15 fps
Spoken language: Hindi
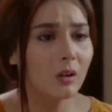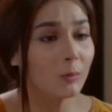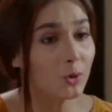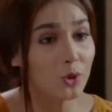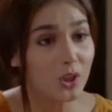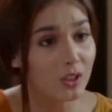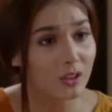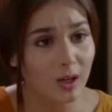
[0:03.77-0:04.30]

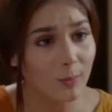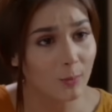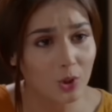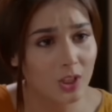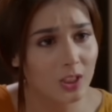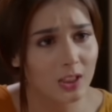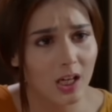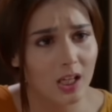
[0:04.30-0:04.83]
मुझे इतना
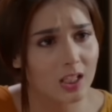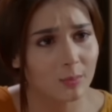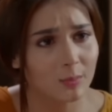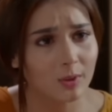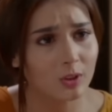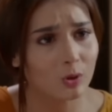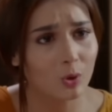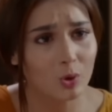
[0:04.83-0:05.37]
मुश्किल टास्क
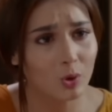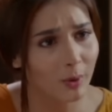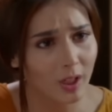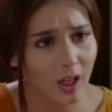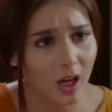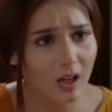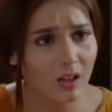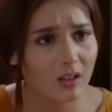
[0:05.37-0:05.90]
मत दो जो मैं
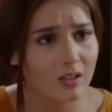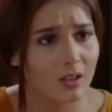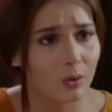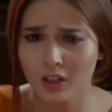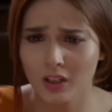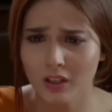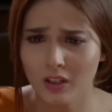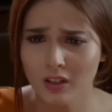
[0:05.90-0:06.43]
ना कर
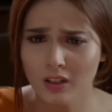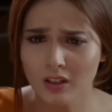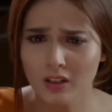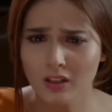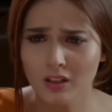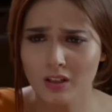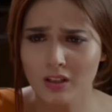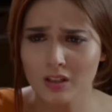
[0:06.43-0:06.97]

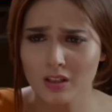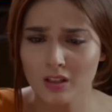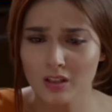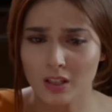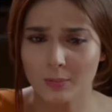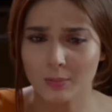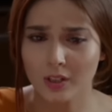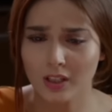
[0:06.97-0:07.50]
सकूं
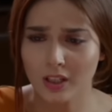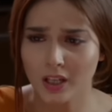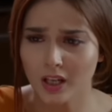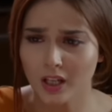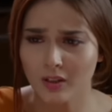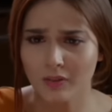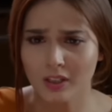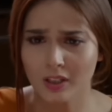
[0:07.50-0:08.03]
सबके क्या
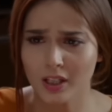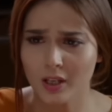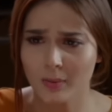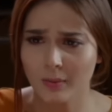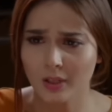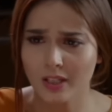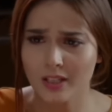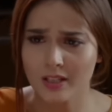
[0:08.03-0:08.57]
रवैये हैं मेरे